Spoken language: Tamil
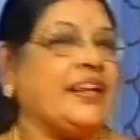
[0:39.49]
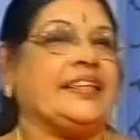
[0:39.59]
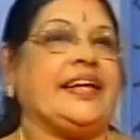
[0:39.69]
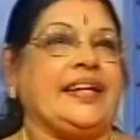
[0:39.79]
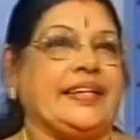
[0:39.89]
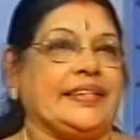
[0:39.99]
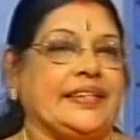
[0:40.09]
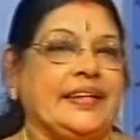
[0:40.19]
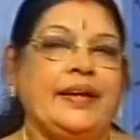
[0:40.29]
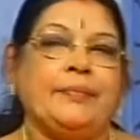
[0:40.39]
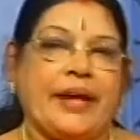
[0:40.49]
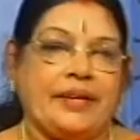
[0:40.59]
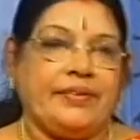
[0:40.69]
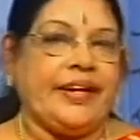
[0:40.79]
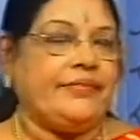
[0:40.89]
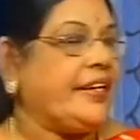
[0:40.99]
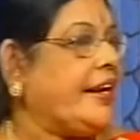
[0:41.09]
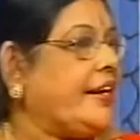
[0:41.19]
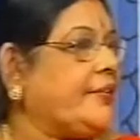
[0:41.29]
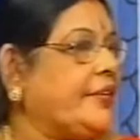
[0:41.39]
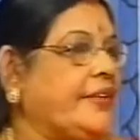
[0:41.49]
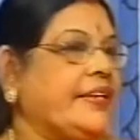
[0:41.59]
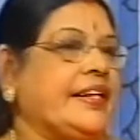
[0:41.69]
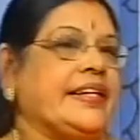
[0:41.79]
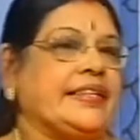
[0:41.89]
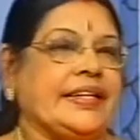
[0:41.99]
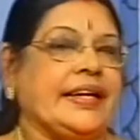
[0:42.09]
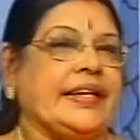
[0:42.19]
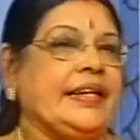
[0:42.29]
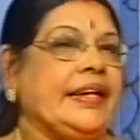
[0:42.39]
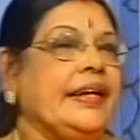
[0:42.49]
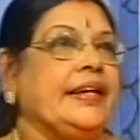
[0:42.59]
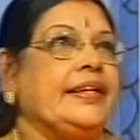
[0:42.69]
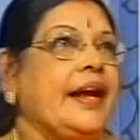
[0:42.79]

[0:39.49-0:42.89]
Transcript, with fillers: அவளை தேடிக்கிட்டு பறவையை வேட்டையாடி கொண்டே வருகின்ற சிங்கன்